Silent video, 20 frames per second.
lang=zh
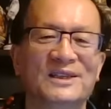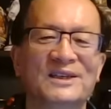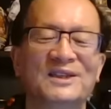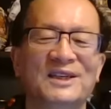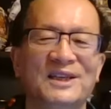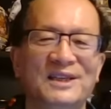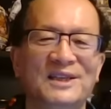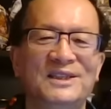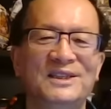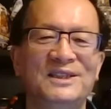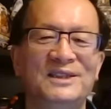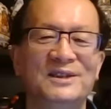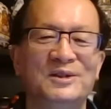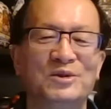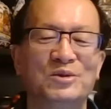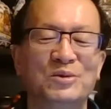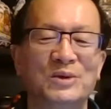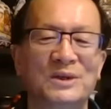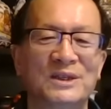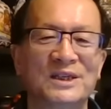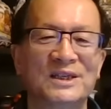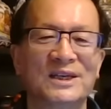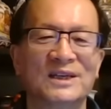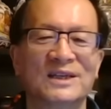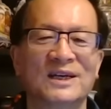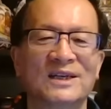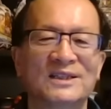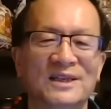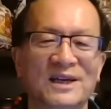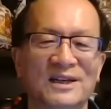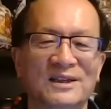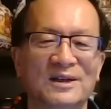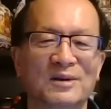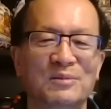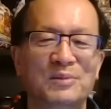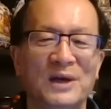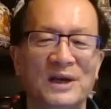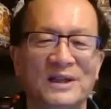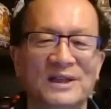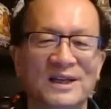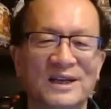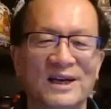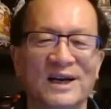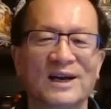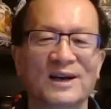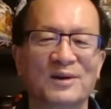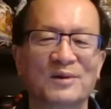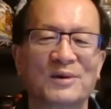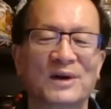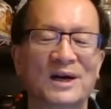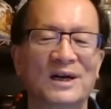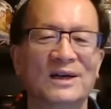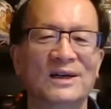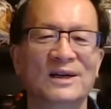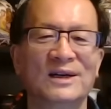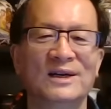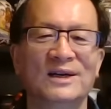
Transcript: 这第一起，如果真像他讲的遍地开花，